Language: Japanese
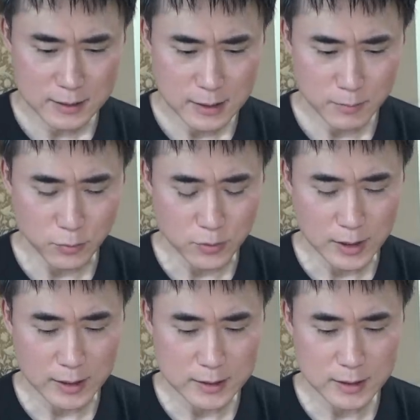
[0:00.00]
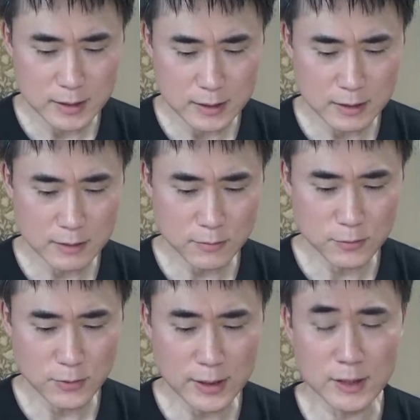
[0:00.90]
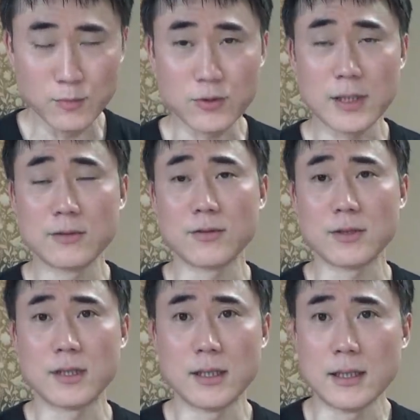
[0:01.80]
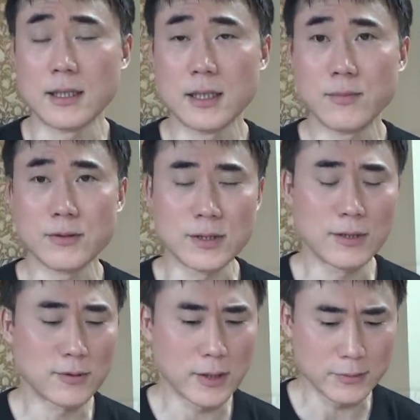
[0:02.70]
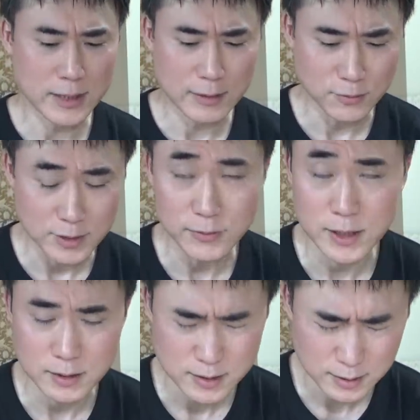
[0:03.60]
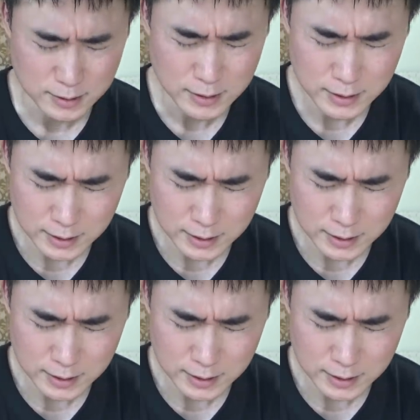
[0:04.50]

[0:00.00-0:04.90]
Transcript: 憲法改正でこの案に持っていくのって今の日本では不可能なわけですね。